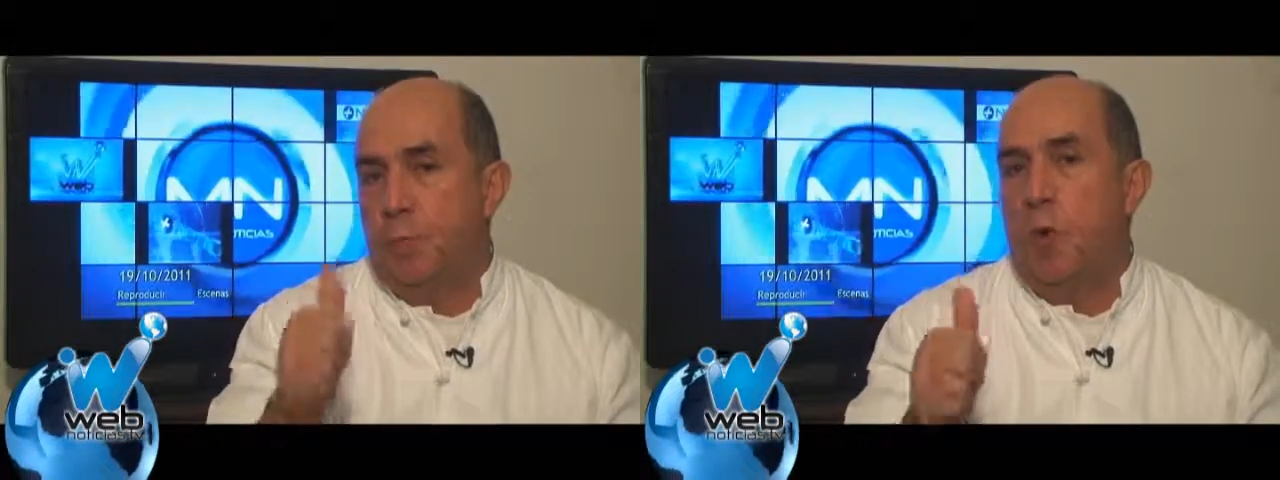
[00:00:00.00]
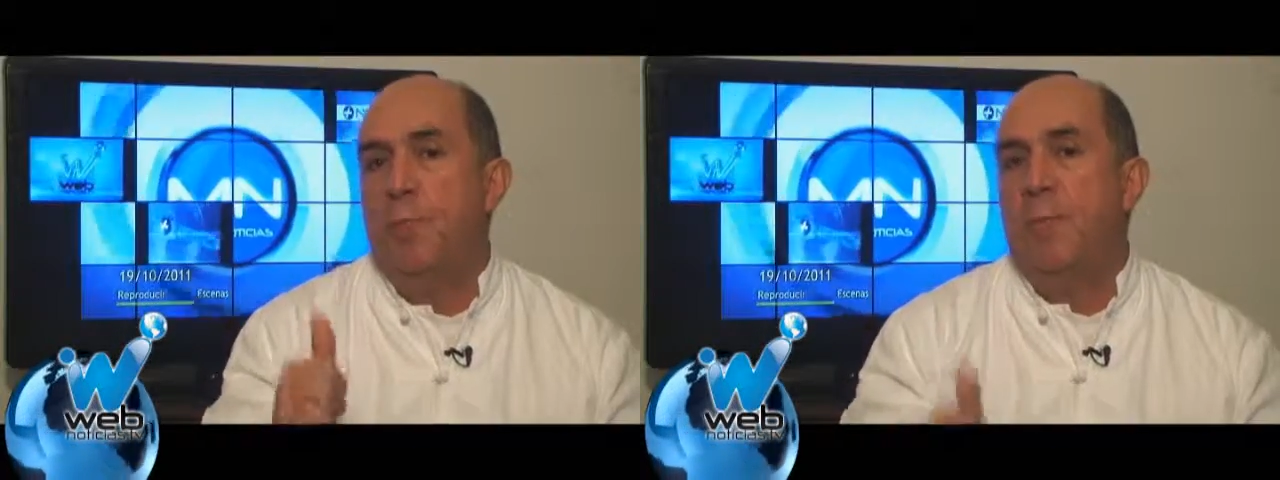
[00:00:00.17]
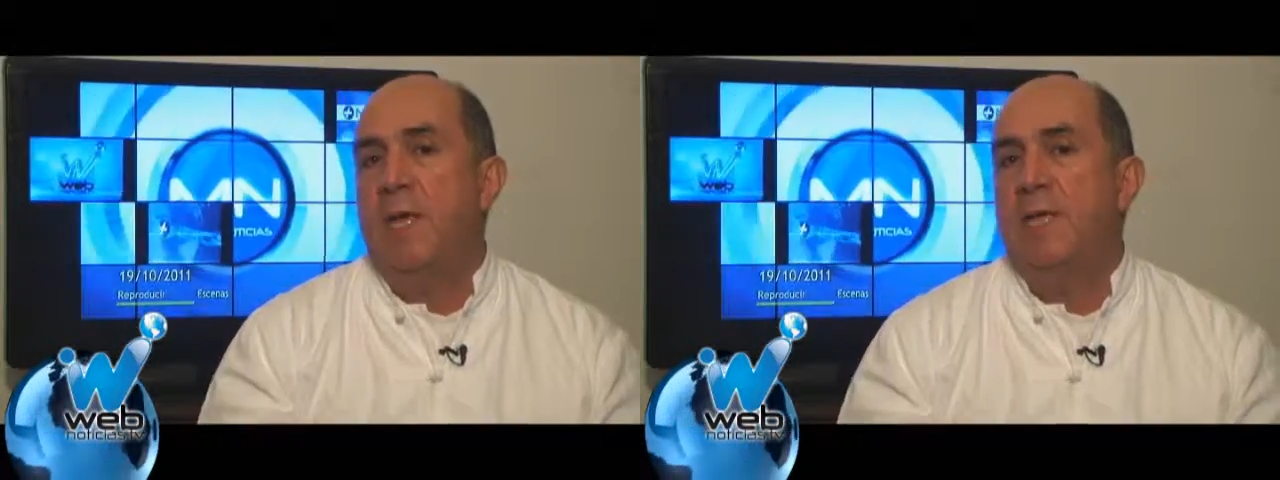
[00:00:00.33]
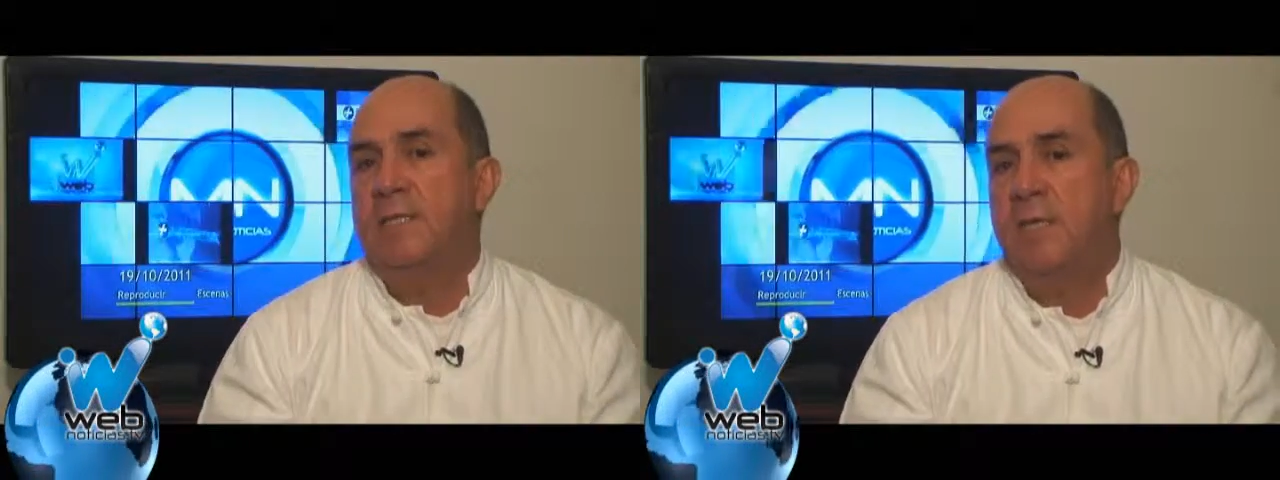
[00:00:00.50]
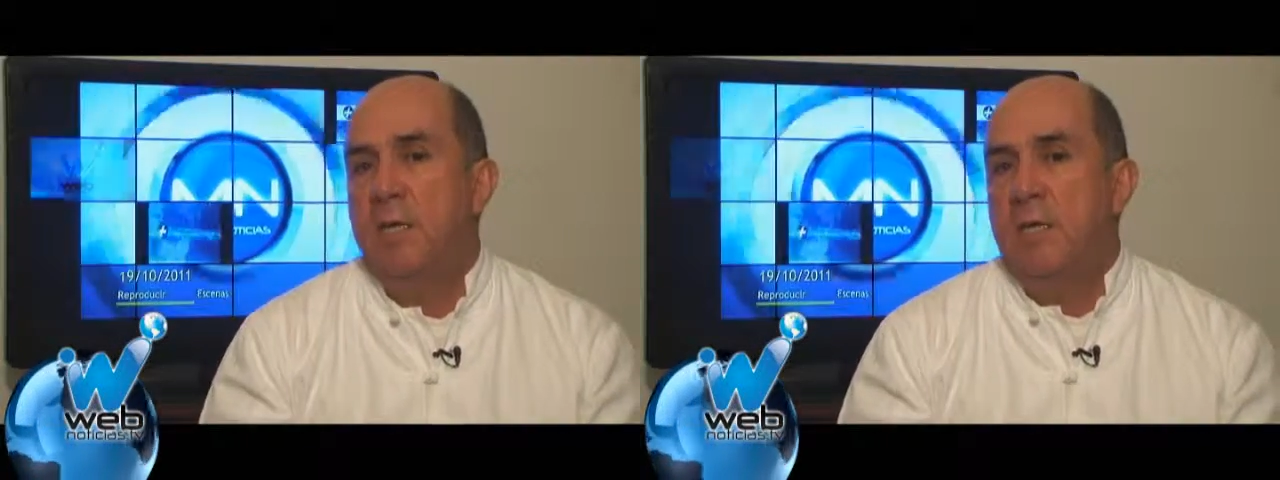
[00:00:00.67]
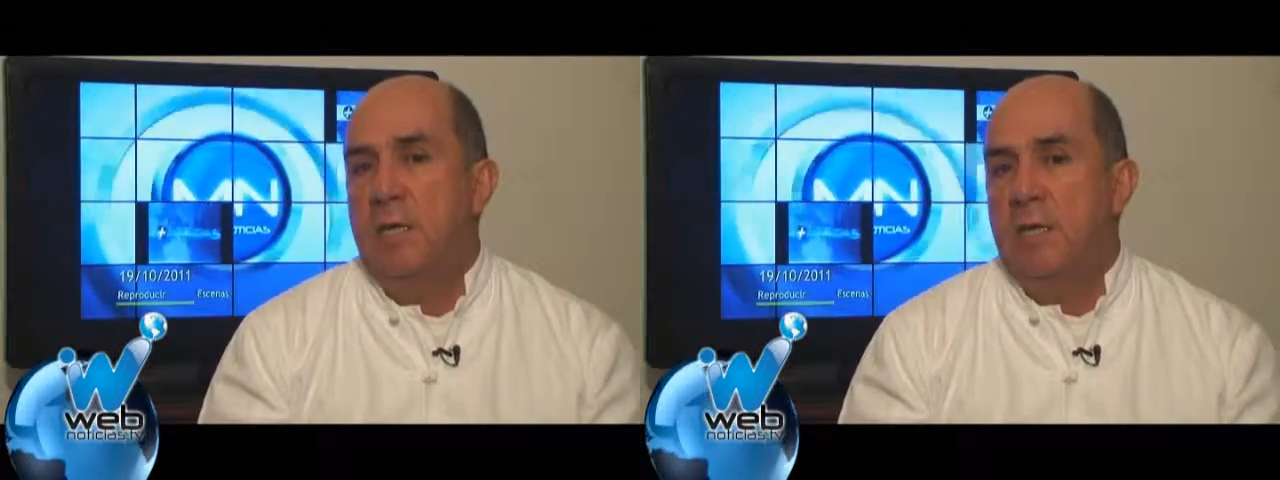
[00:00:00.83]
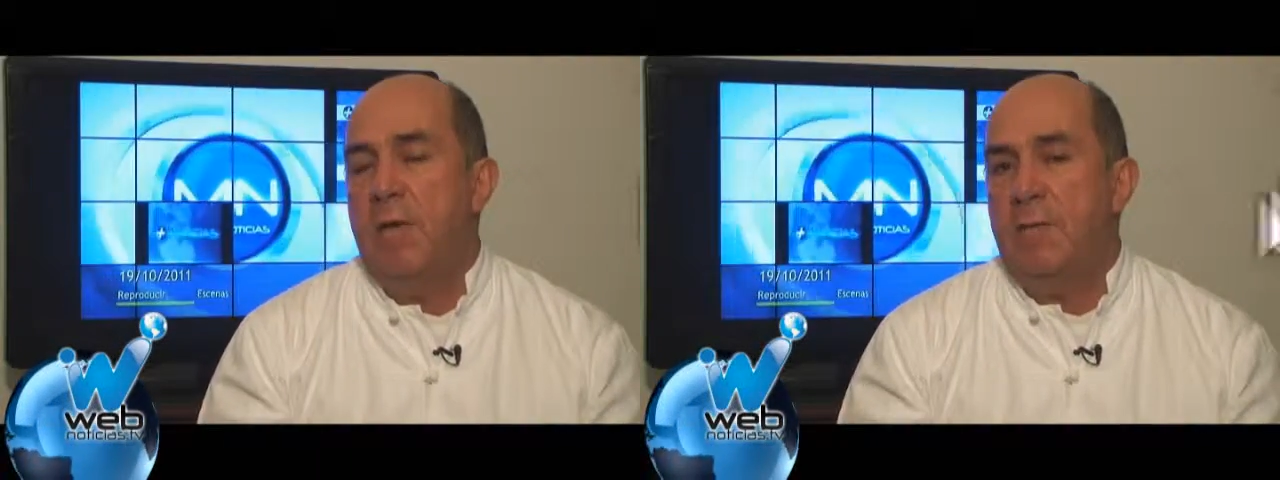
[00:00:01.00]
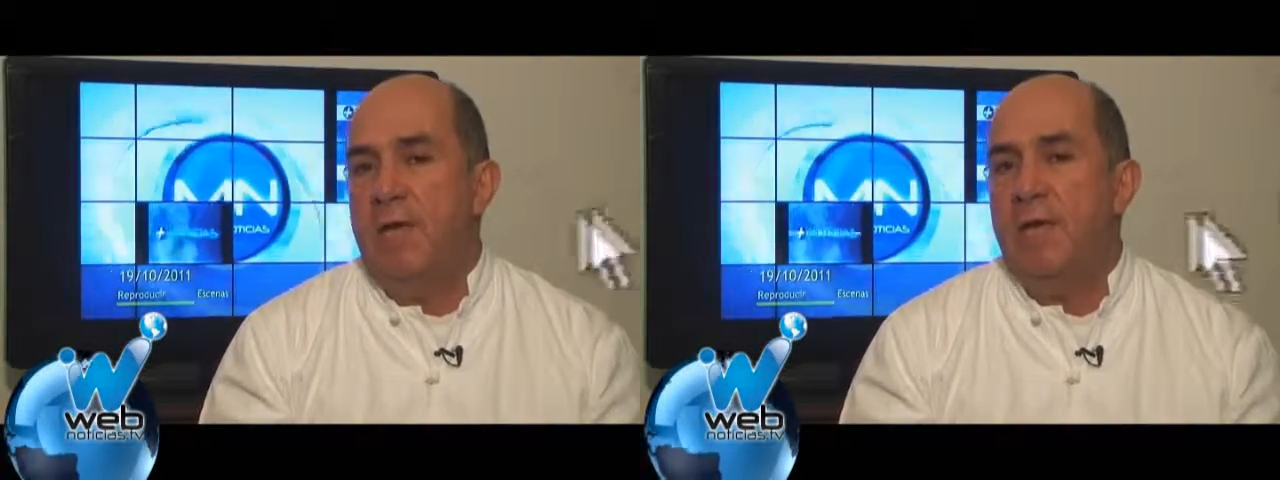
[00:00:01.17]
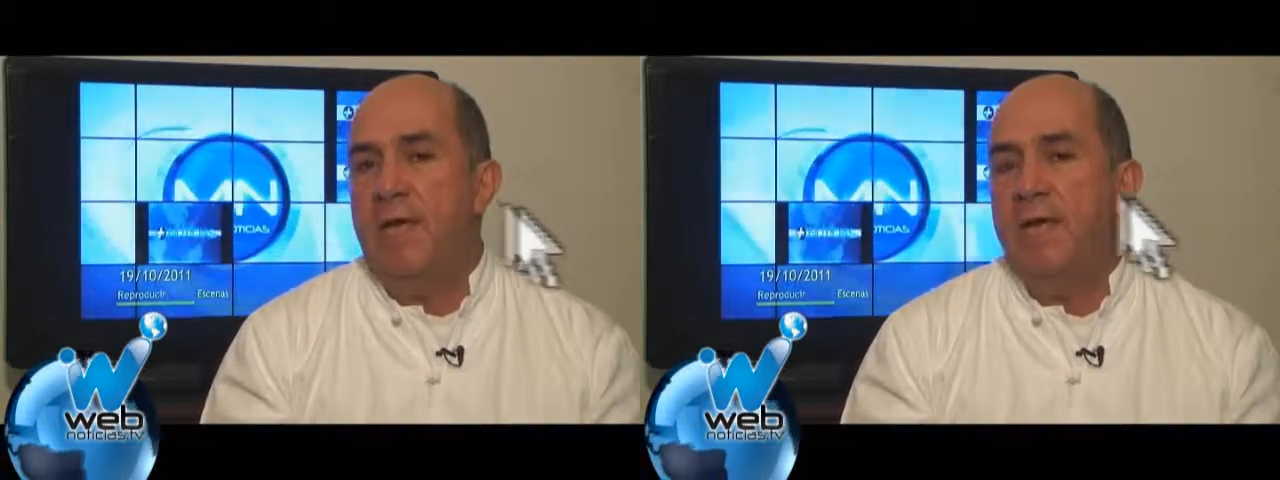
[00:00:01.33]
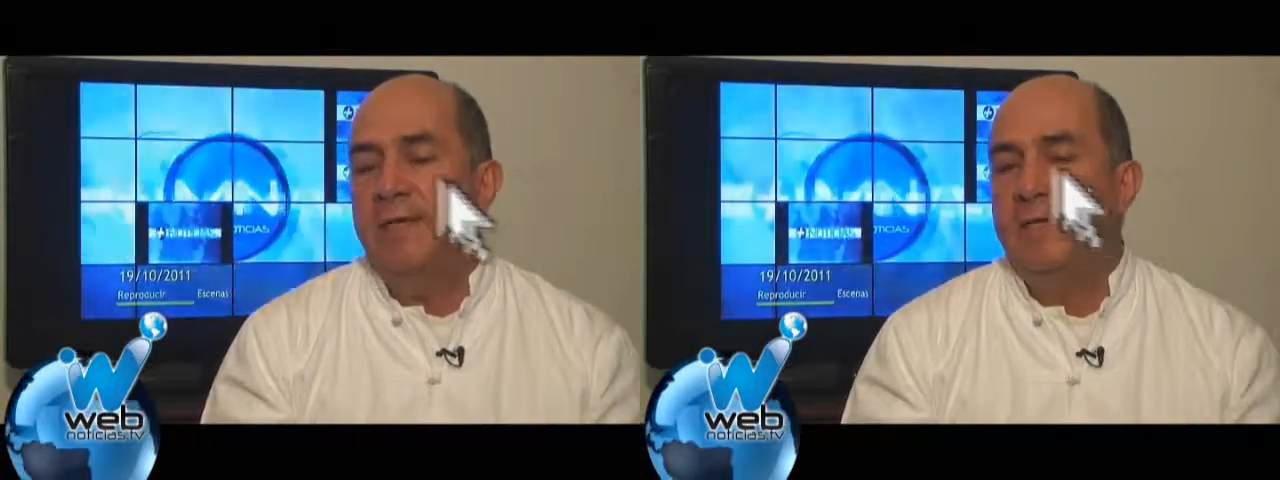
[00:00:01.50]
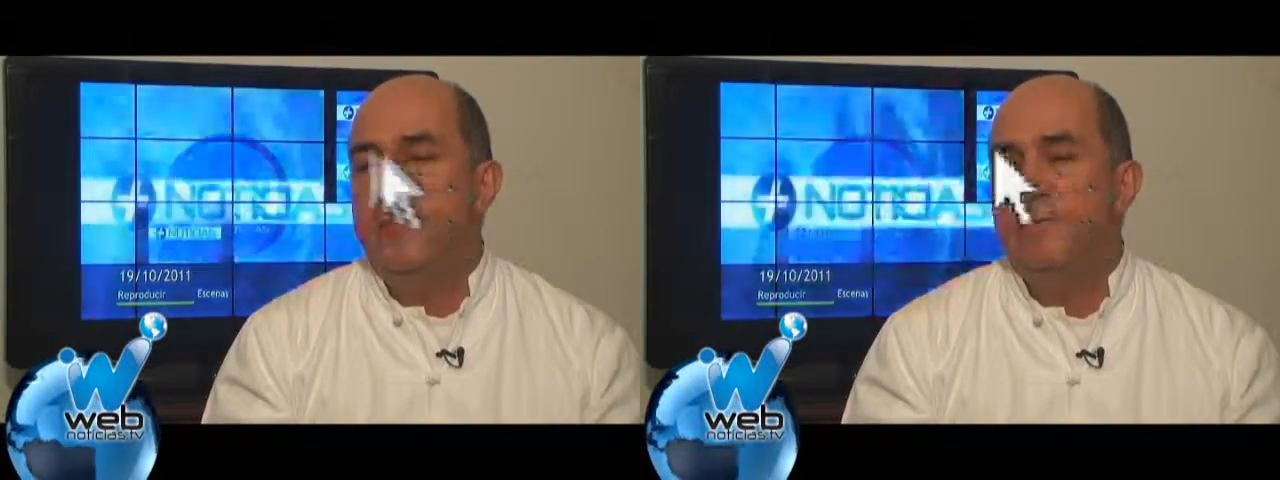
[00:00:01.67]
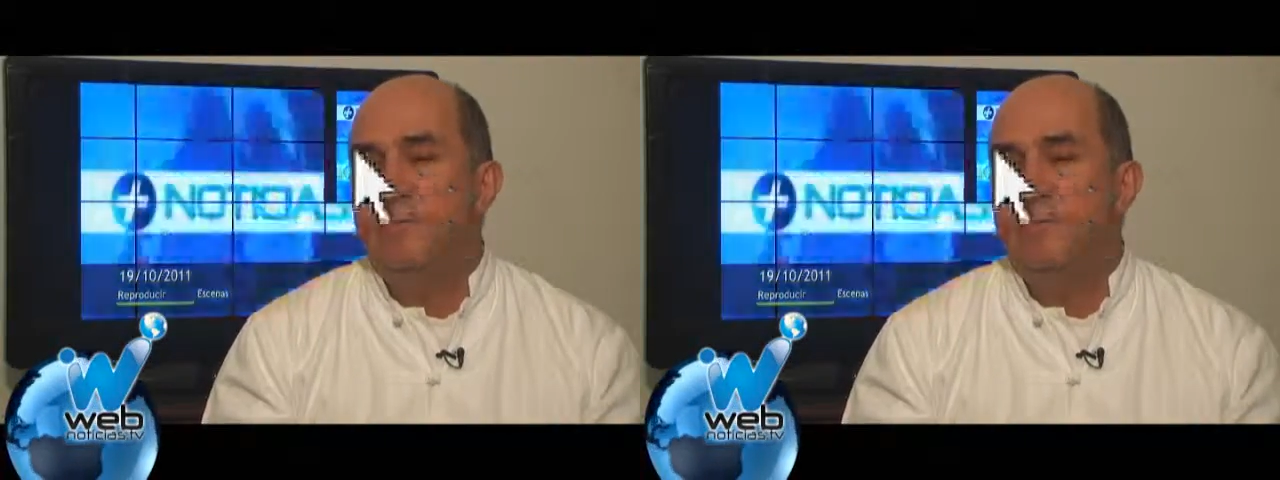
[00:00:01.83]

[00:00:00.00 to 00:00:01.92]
propias debilidades.